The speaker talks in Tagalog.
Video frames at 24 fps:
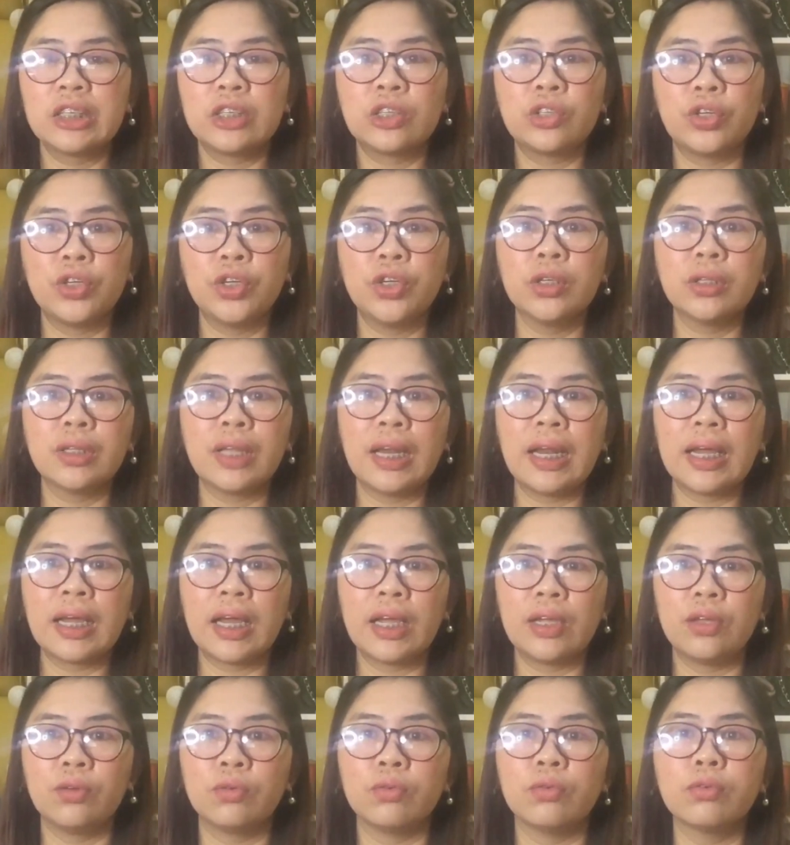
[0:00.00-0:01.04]
So, yun
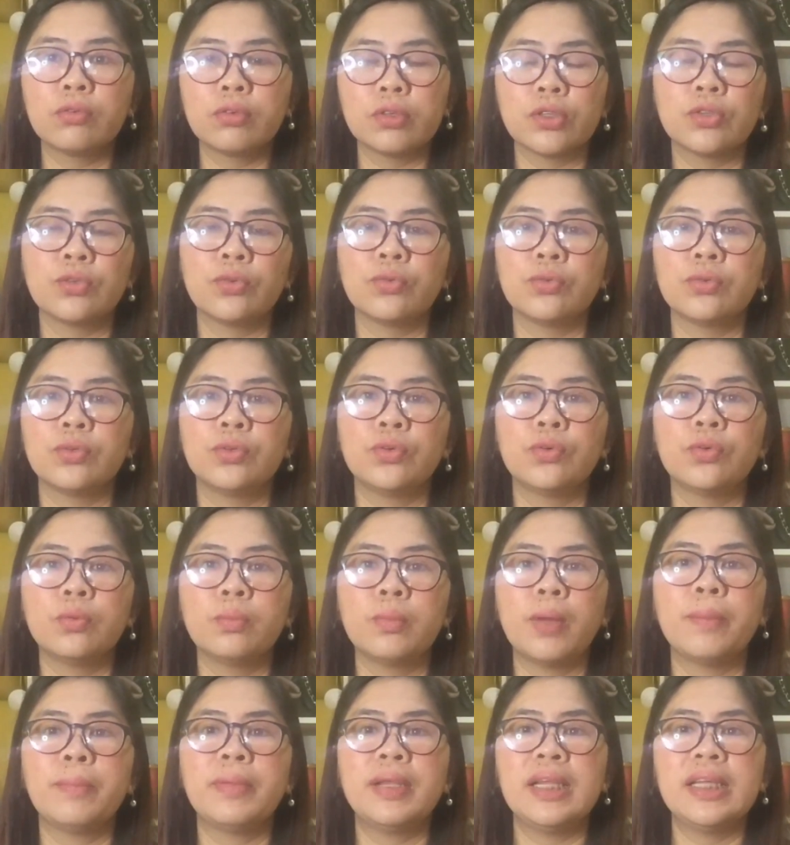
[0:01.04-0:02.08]
talaga yung kung gusto ko
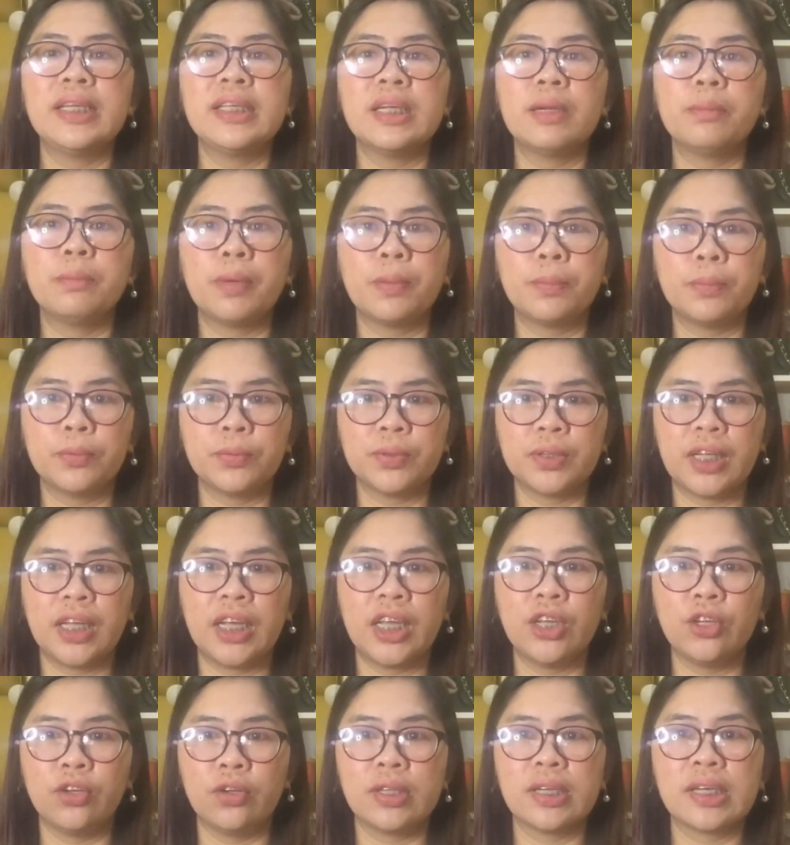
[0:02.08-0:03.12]
yung mabilisang
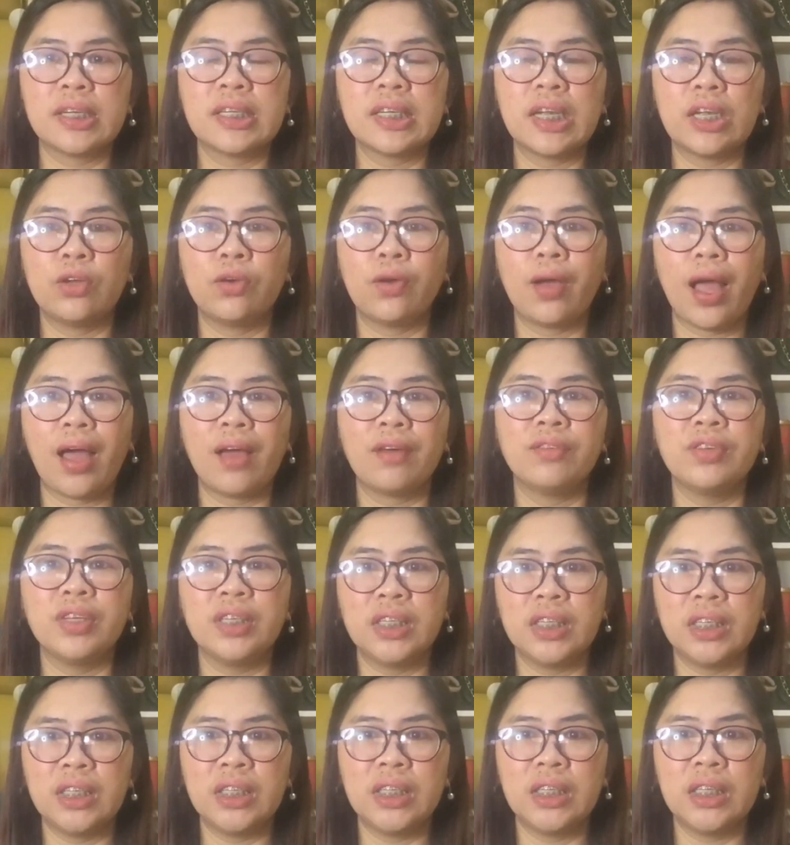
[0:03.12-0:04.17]
paputi, yun kasi yung
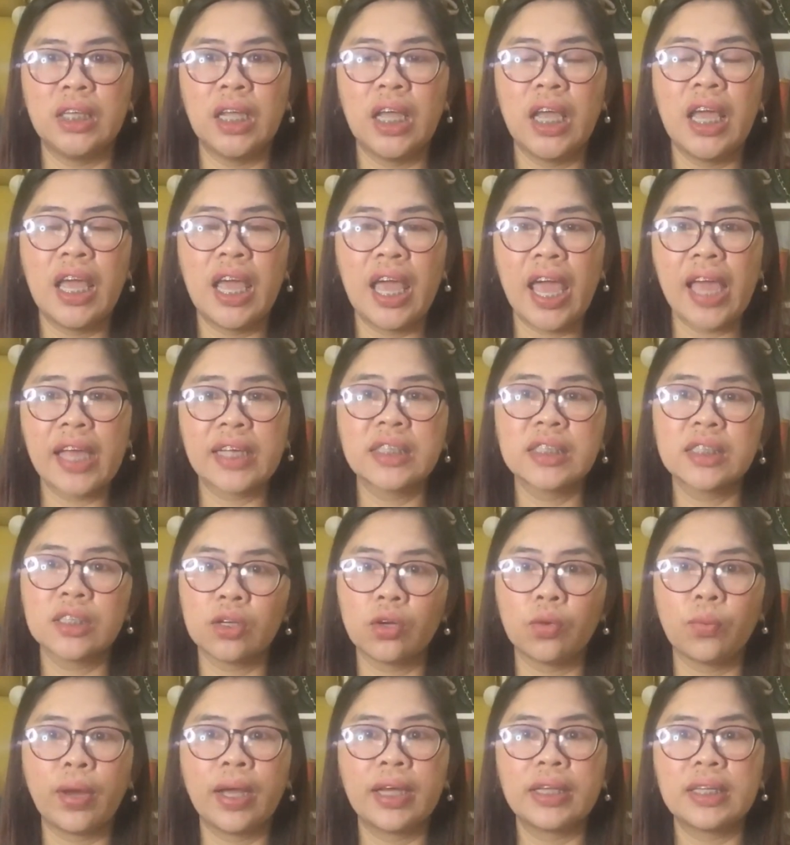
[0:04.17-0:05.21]
Avenin
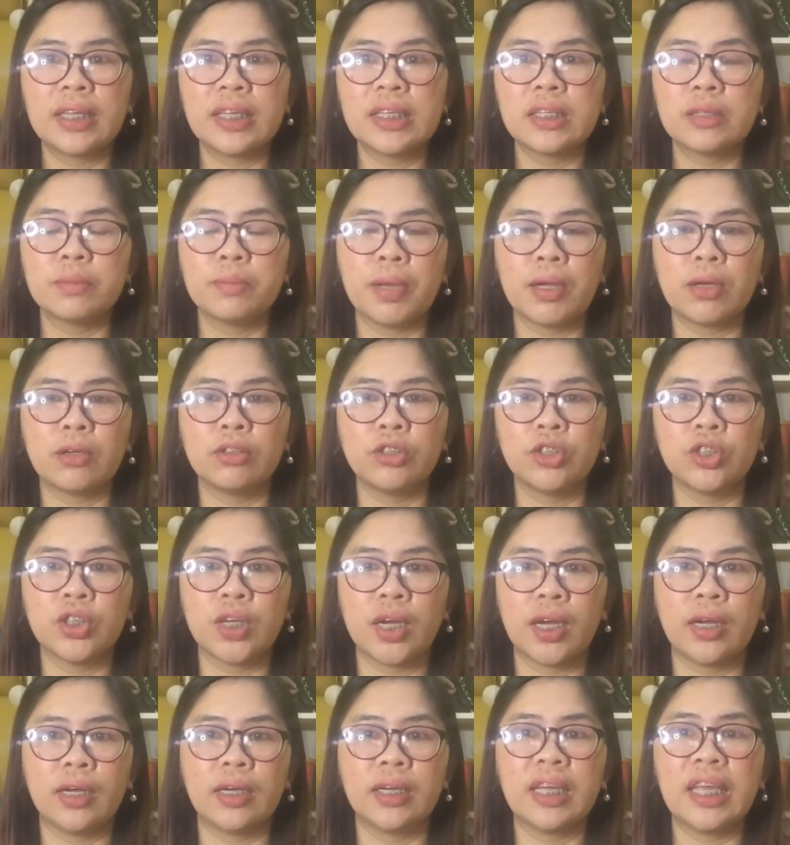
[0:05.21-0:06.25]
Extra White is meron
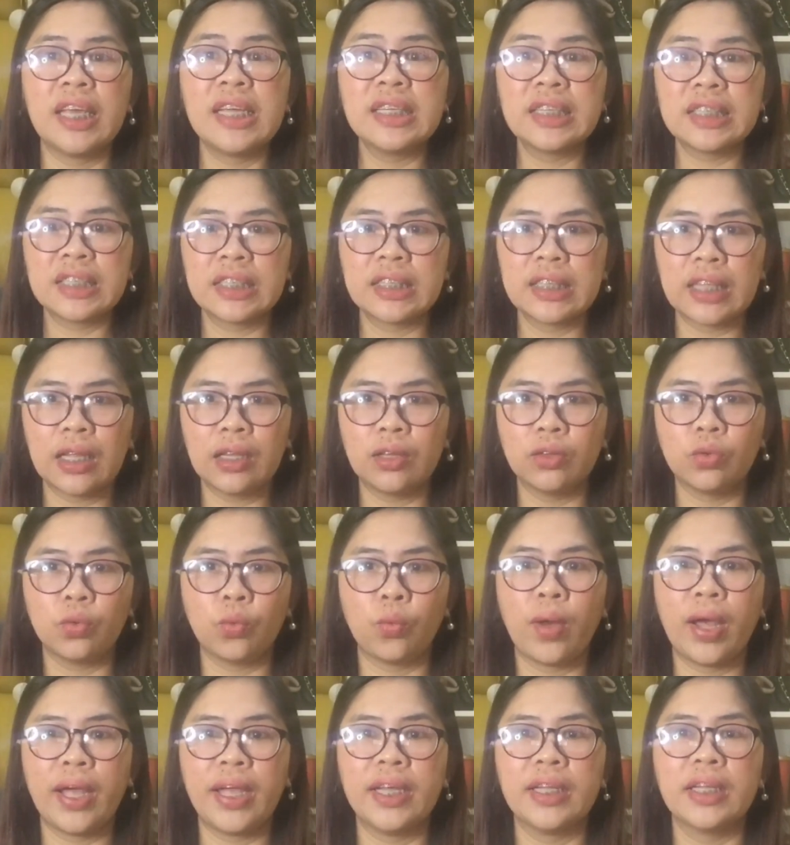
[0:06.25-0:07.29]
siyang instant
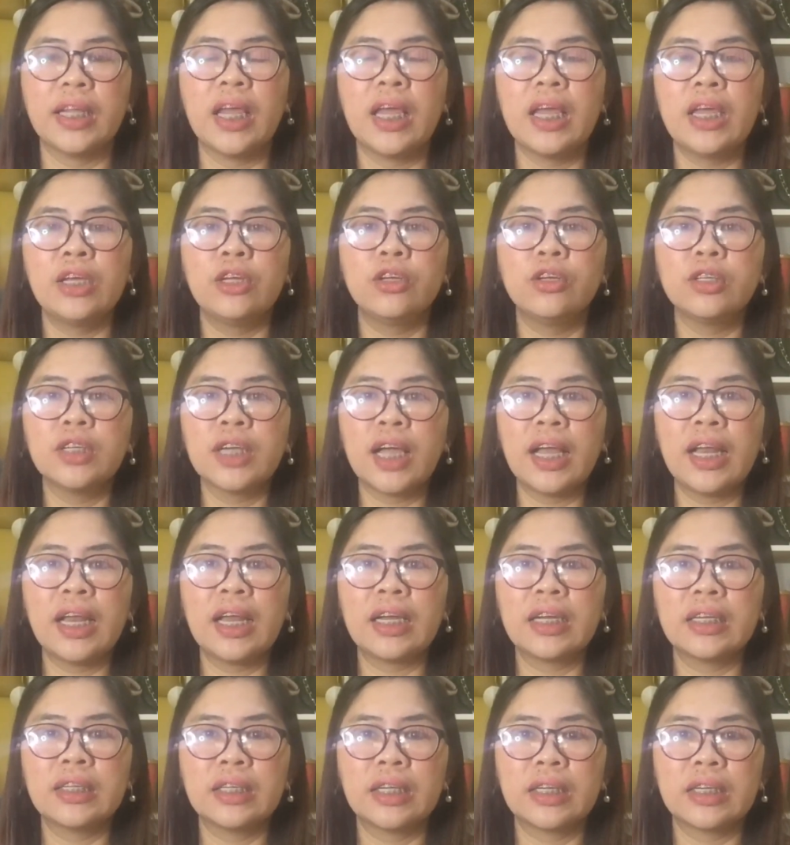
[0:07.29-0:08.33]
white. Yun nga
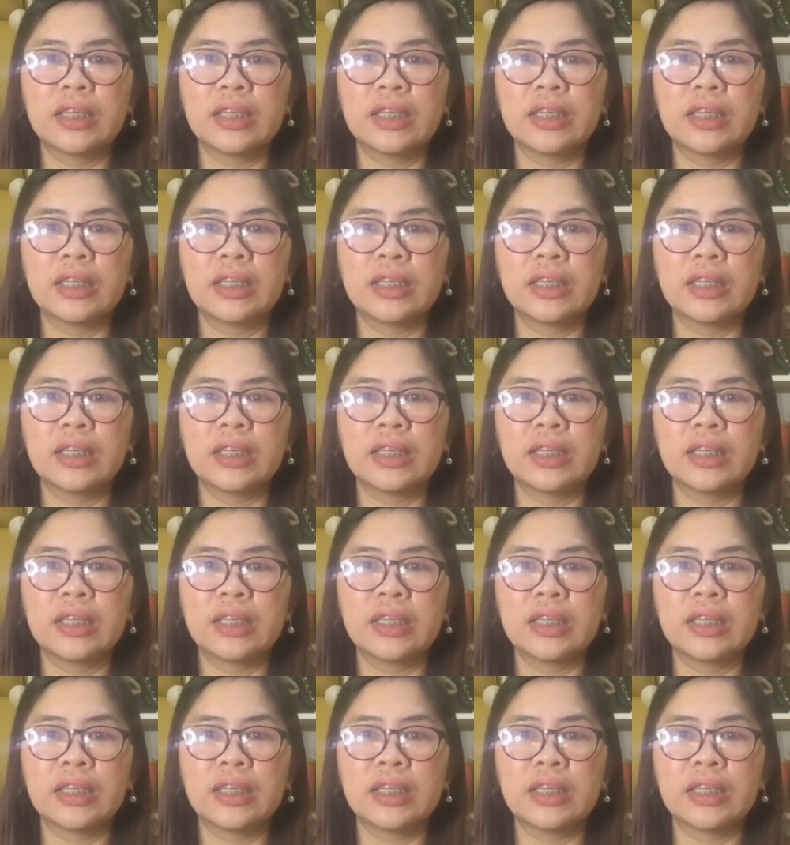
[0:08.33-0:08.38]
lang,